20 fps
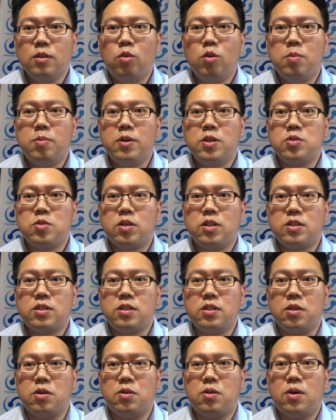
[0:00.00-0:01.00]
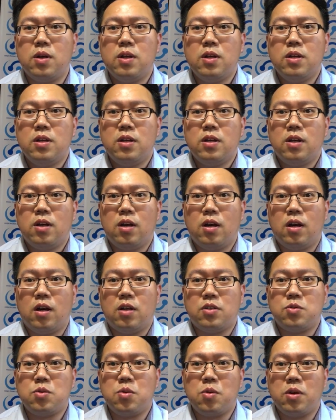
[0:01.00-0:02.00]
会不会说是有
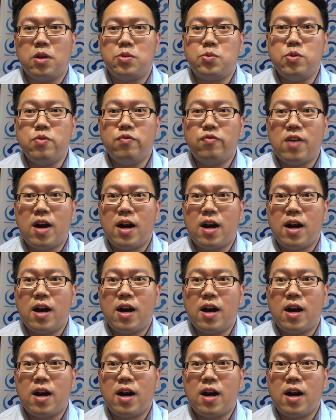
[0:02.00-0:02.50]
啊中国的军